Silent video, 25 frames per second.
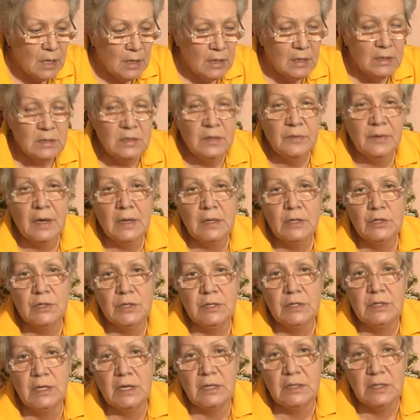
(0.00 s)
Если вы,
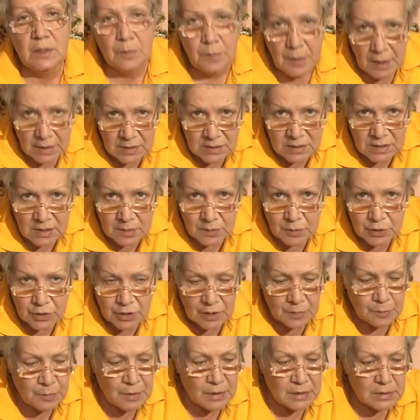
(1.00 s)
конечно, сеете 5
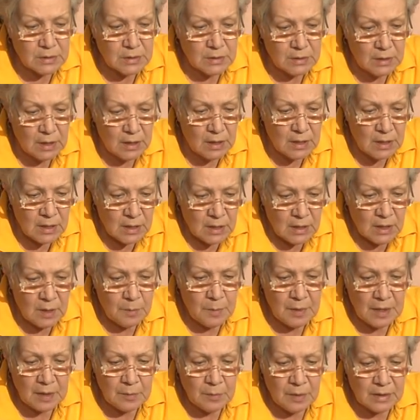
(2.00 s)
семечек перца, да, и
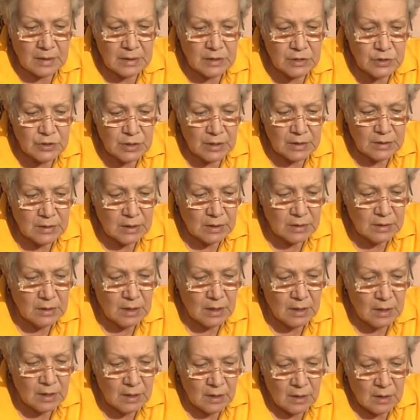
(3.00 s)
5 баклажан, тогда